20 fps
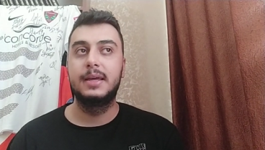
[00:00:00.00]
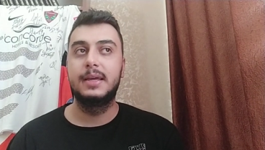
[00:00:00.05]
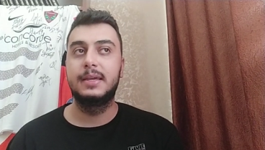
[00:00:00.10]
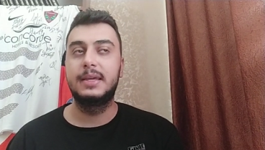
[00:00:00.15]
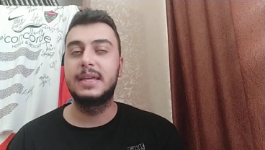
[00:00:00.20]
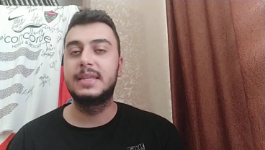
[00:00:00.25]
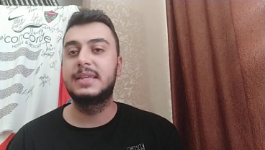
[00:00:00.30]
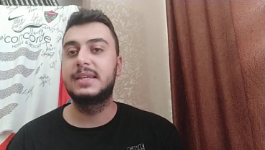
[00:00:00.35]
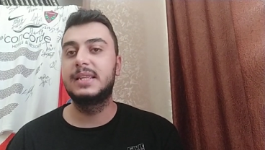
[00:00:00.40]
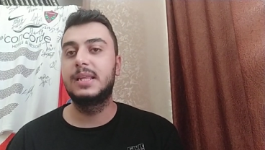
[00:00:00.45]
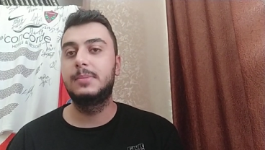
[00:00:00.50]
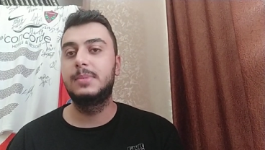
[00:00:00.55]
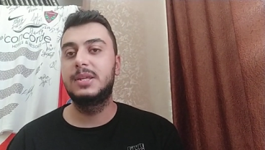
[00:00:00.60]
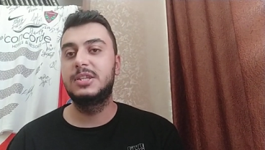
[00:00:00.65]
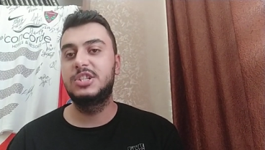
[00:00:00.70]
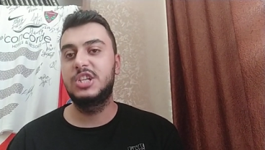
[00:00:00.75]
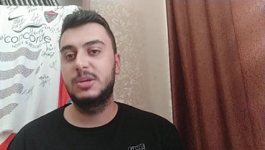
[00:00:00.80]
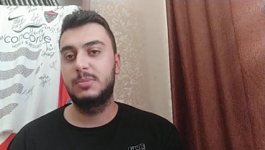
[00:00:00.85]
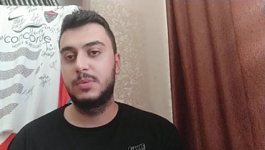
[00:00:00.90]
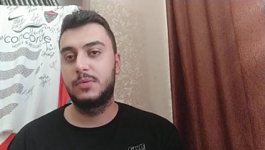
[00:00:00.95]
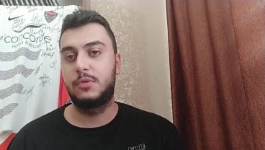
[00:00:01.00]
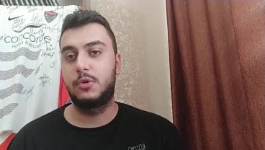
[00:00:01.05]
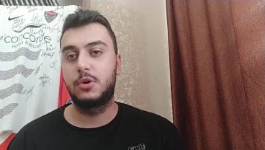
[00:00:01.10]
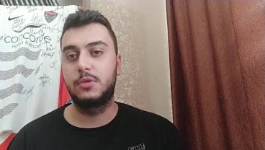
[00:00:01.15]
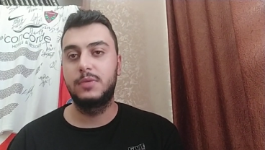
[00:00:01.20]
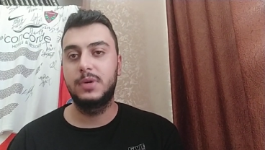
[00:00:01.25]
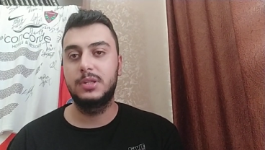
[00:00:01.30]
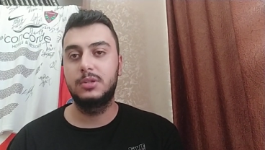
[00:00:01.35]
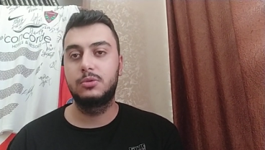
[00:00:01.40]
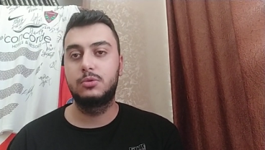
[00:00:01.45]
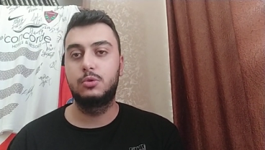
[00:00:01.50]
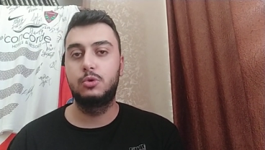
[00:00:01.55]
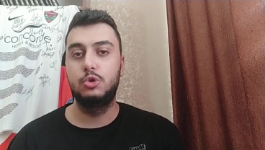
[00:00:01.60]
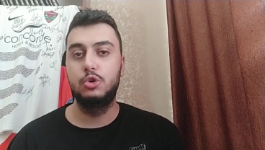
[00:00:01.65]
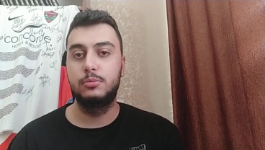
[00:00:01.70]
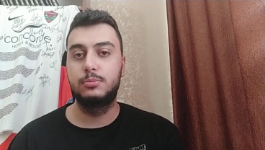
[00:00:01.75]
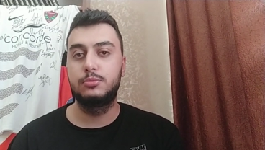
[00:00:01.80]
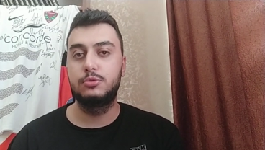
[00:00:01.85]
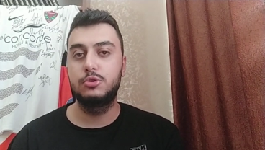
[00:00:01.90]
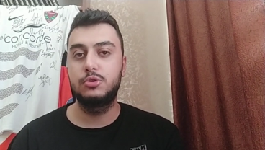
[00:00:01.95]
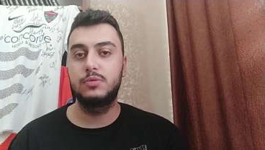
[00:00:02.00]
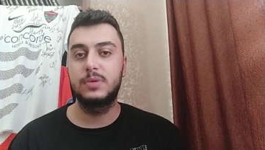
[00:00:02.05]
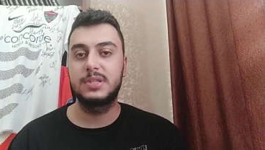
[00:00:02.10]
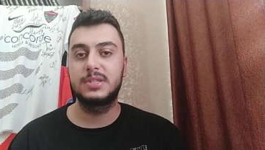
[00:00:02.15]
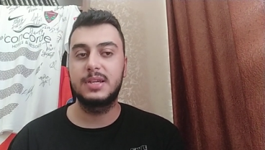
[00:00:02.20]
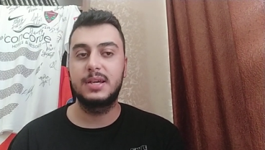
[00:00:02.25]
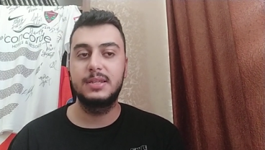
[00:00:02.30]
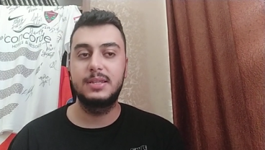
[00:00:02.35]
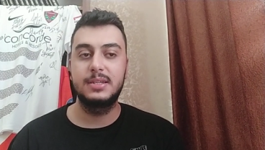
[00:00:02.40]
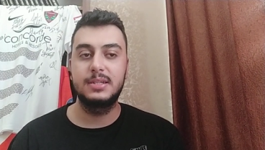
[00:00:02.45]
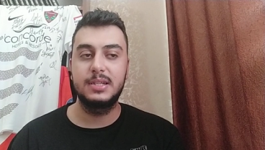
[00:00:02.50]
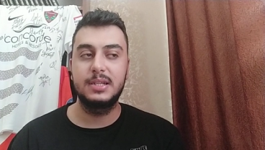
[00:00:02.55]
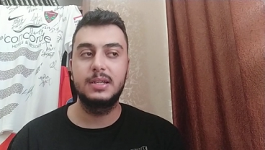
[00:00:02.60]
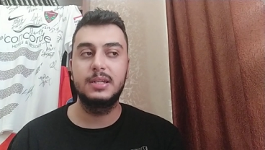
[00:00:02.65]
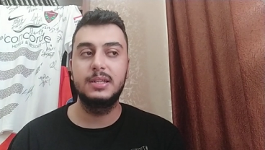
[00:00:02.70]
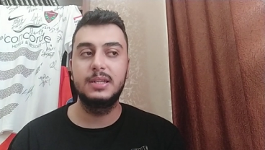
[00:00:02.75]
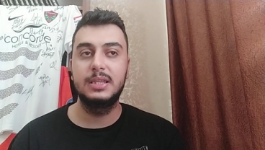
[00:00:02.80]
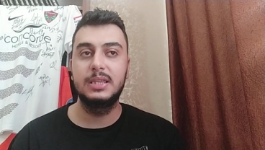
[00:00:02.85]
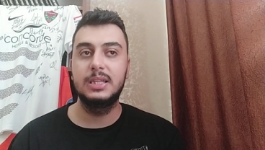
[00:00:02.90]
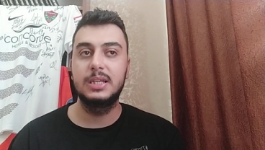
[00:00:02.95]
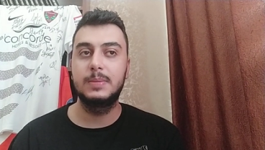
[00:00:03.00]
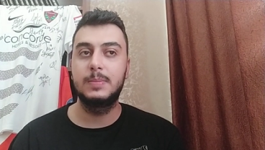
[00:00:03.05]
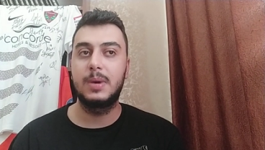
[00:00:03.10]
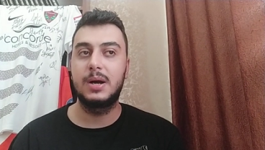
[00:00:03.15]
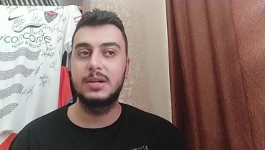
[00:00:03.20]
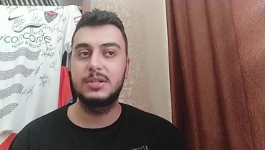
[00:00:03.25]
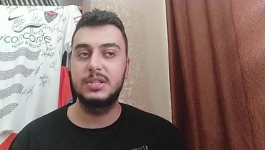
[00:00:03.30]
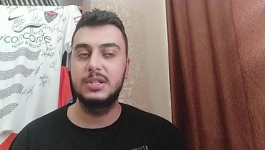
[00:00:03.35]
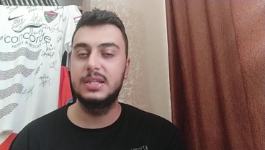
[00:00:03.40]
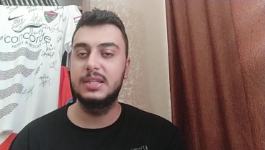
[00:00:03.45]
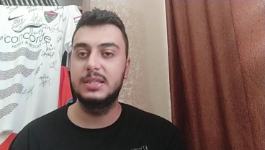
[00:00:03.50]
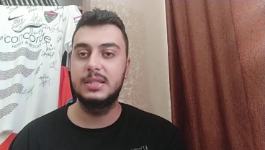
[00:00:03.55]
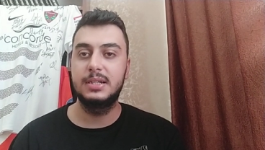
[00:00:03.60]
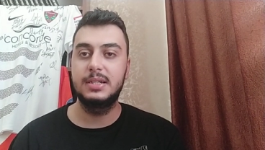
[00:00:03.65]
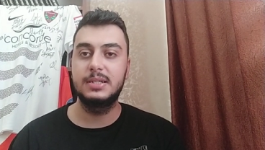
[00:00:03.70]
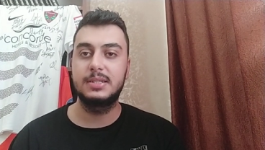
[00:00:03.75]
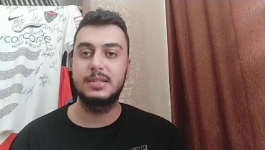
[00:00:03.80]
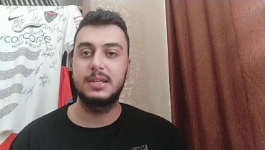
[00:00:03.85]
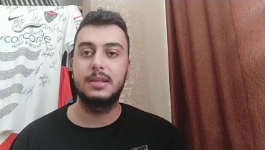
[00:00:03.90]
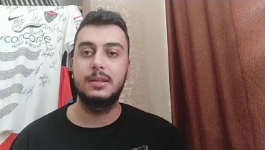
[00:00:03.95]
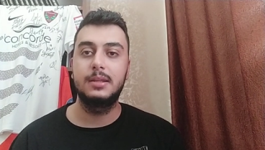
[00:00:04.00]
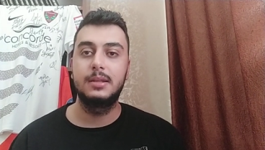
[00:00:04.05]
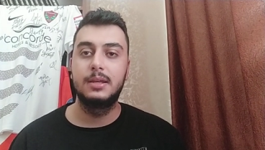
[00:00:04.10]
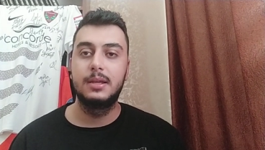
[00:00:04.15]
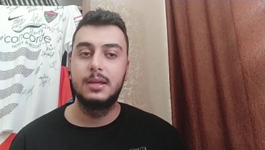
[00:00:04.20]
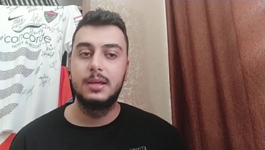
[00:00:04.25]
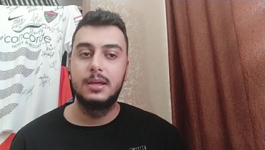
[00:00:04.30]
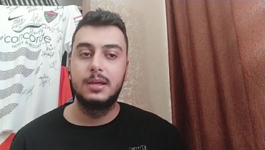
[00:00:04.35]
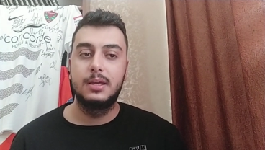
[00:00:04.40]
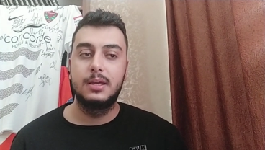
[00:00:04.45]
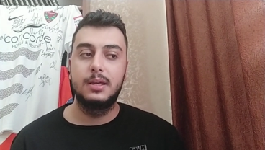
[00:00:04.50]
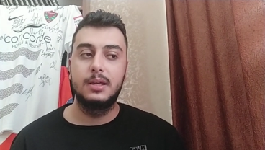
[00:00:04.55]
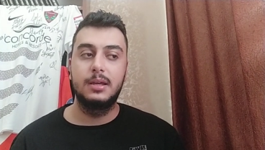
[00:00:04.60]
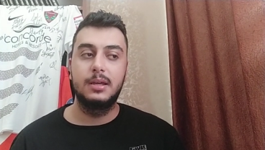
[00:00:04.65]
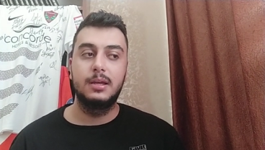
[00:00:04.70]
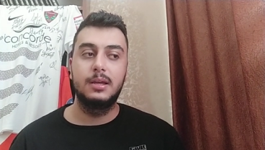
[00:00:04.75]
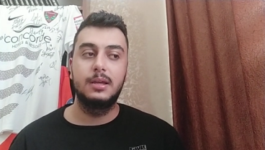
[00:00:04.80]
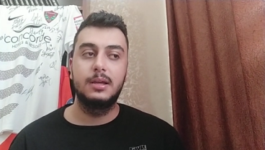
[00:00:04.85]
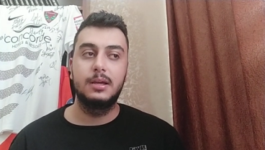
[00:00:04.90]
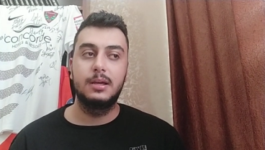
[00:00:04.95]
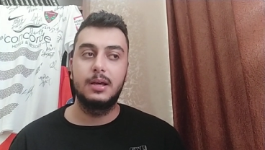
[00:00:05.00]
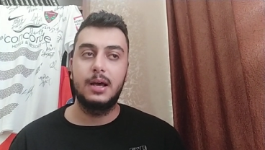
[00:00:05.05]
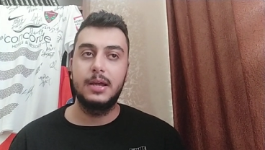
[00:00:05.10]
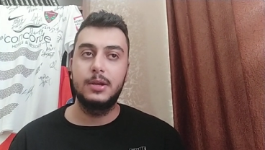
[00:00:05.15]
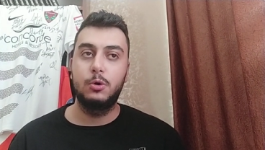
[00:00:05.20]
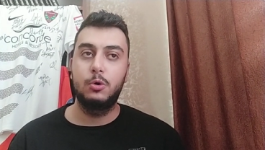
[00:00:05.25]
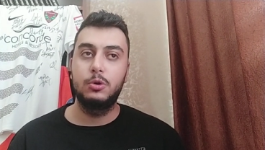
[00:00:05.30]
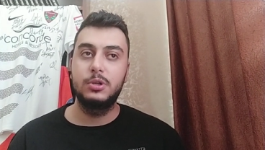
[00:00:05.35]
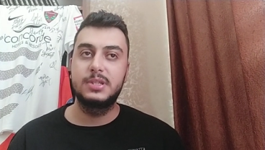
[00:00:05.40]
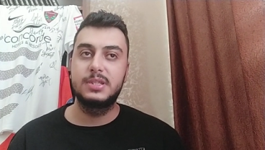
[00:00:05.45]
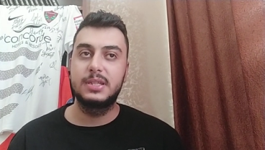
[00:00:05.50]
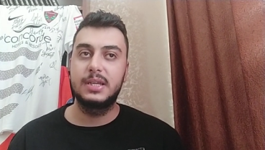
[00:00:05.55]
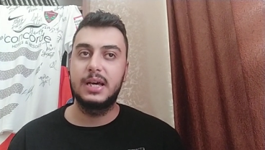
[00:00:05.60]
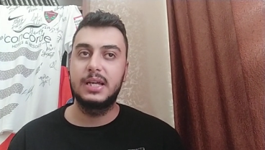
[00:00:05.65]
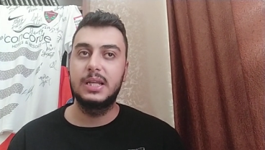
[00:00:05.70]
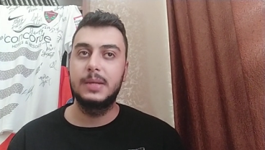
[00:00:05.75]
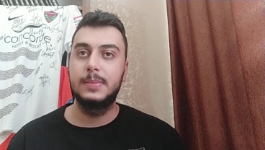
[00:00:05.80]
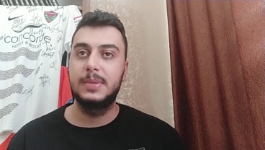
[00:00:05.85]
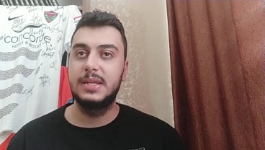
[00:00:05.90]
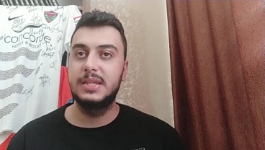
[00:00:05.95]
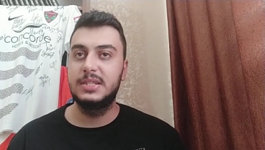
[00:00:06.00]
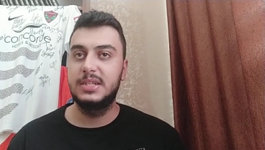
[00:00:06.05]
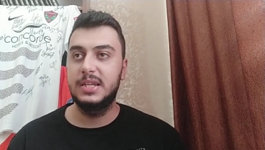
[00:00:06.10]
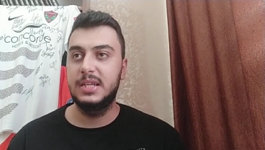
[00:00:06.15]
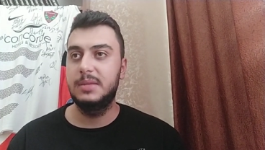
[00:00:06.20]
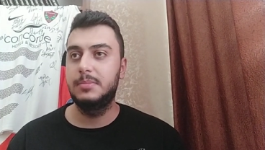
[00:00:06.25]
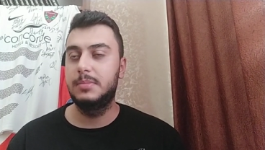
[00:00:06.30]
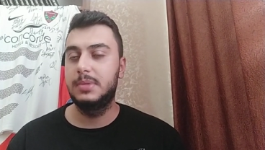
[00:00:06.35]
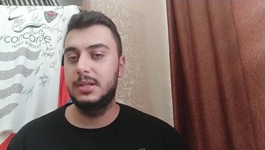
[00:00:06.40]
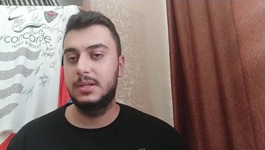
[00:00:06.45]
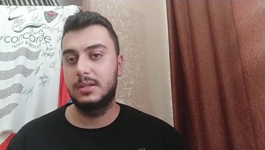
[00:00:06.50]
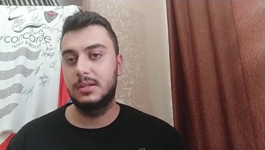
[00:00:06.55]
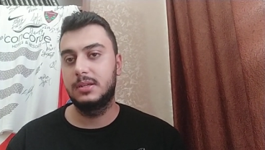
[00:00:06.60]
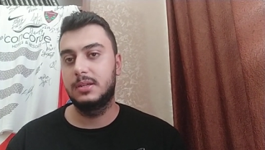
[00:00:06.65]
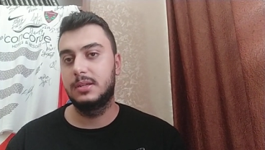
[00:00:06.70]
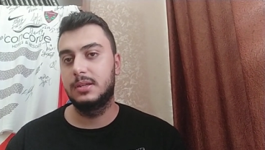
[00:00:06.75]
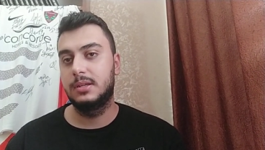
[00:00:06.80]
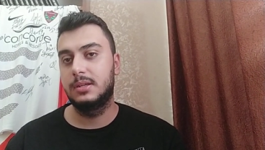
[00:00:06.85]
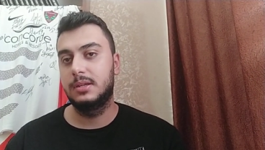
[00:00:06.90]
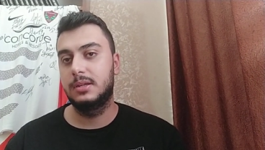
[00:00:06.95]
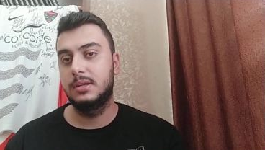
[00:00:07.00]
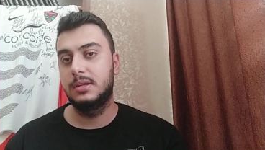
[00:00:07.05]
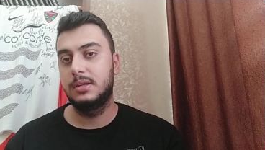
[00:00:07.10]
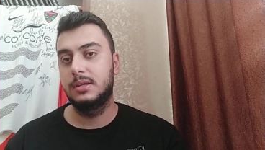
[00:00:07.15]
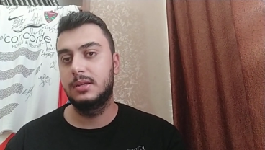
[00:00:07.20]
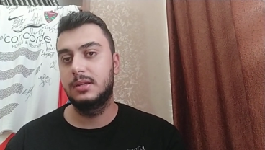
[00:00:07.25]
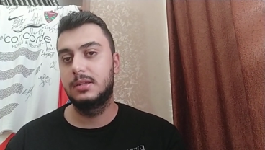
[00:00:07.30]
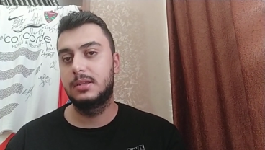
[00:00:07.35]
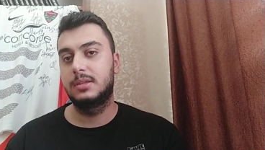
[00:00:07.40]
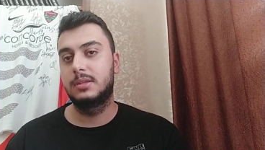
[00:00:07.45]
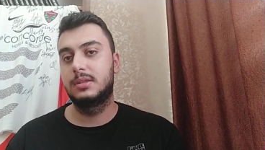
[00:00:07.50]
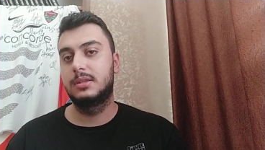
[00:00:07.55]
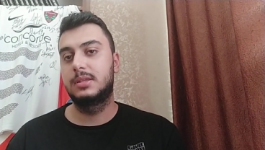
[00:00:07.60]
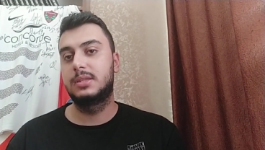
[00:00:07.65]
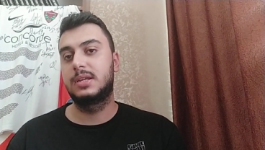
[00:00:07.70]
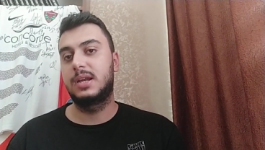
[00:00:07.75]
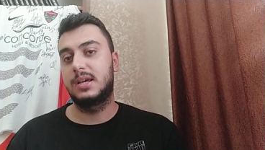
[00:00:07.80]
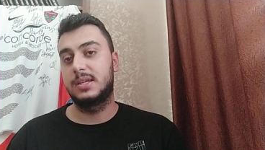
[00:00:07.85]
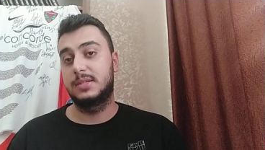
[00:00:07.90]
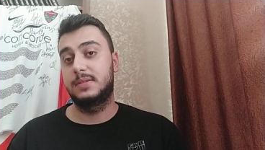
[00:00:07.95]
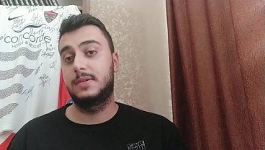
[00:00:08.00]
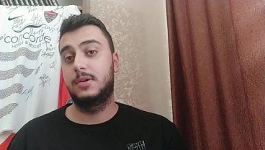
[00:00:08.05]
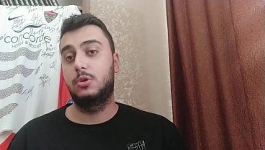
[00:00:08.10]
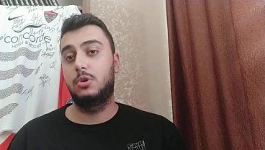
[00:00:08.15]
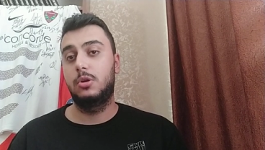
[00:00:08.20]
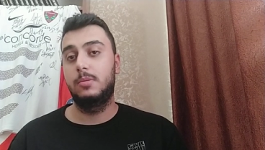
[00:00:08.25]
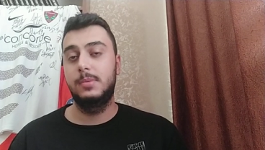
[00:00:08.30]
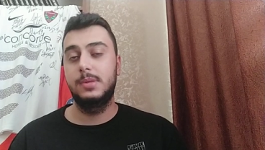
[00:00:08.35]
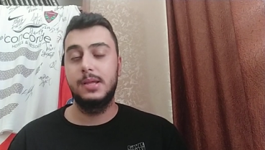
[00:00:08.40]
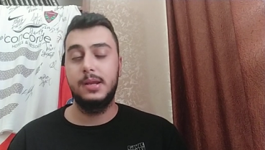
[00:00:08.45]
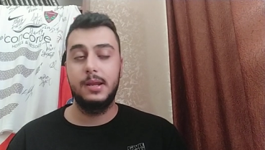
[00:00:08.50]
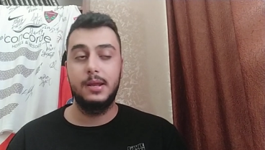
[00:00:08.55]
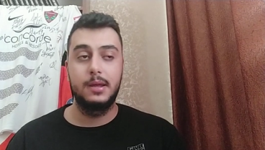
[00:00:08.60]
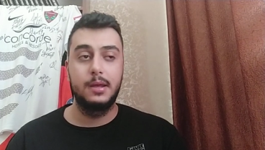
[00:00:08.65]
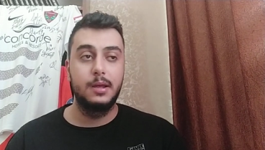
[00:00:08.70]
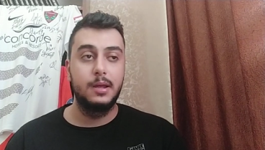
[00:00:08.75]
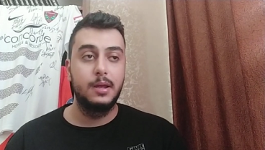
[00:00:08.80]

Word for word: e, getirilebilecek bir forvet. Kulüpsüz ve sadece yıllık maaşını indirirsen e, hani o riski alabileceğin bir e, transfer olabilir.